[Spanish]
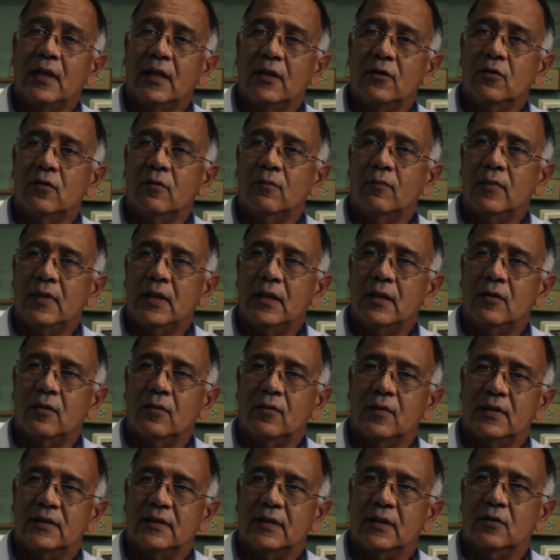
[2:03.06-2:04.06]
el año
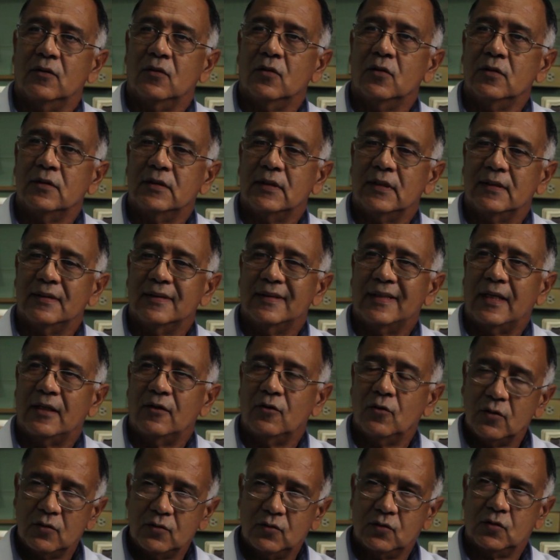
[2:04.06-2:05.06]

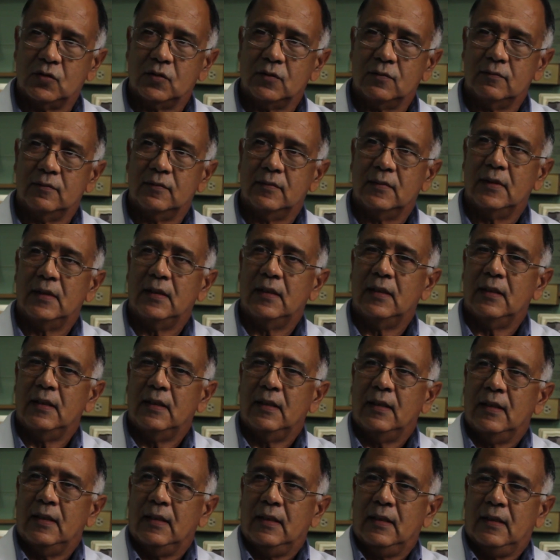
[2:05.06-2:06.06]
1988.
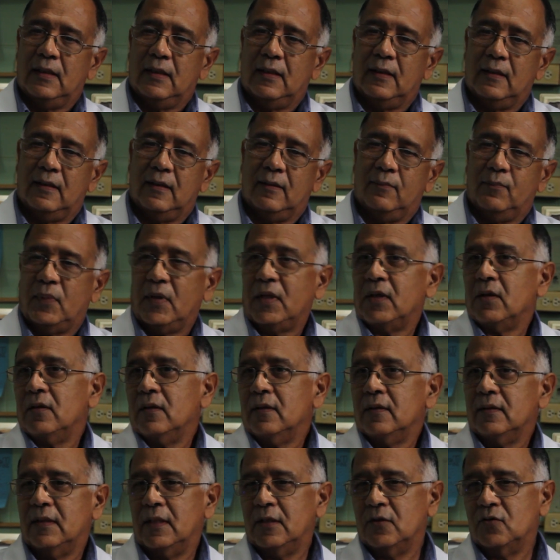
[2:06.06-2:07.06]
Eh,
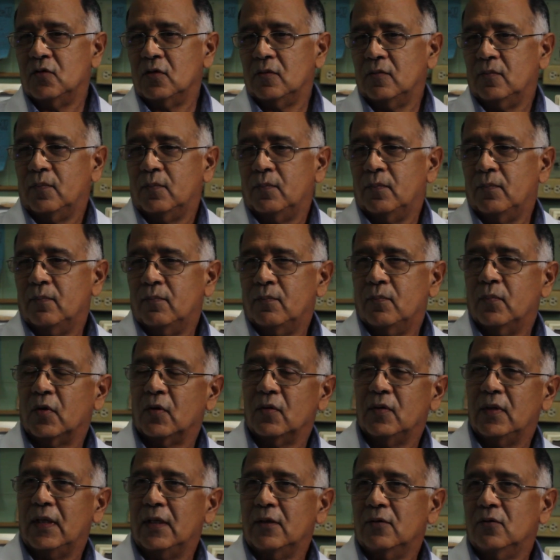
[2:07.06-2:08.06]
pero dicho
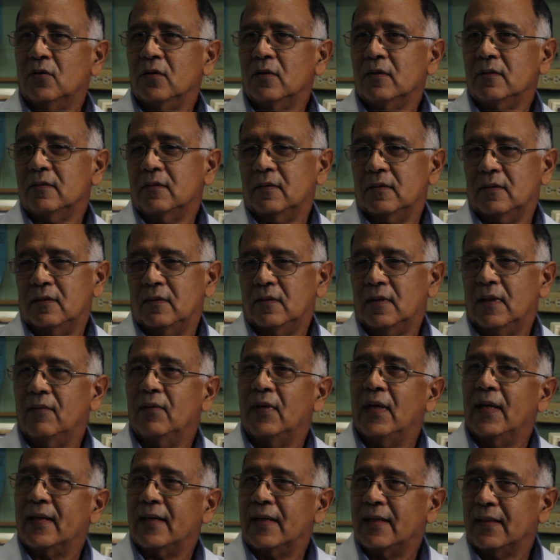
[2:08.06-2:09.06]
proyecto no
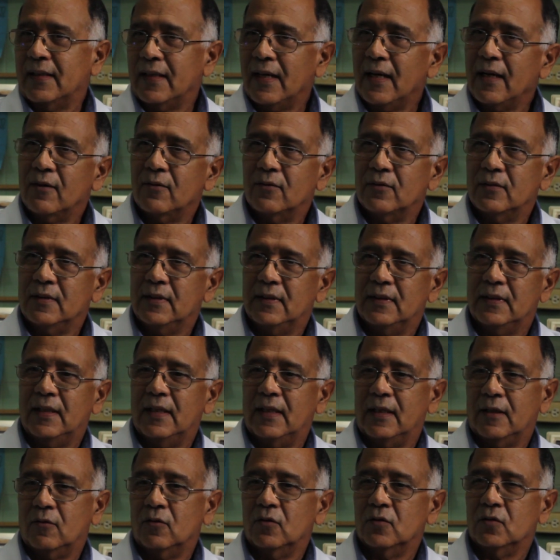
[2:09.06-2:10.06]
había arrancado, el de
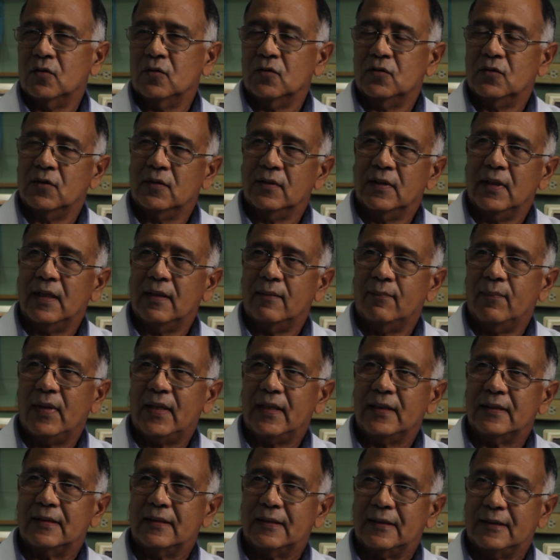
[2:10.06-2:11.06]
la construcción de la
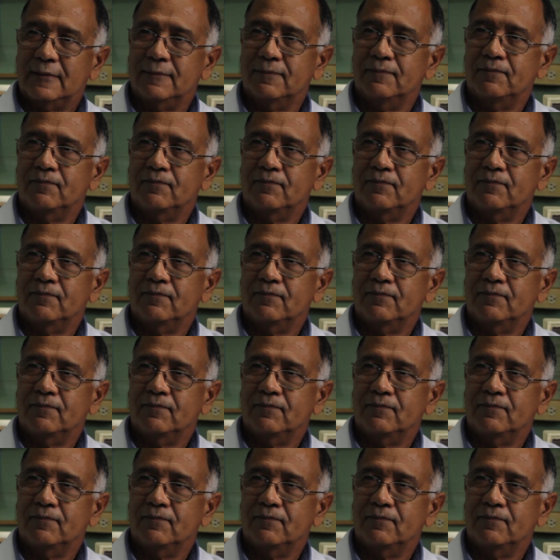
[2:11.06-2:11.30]
planta.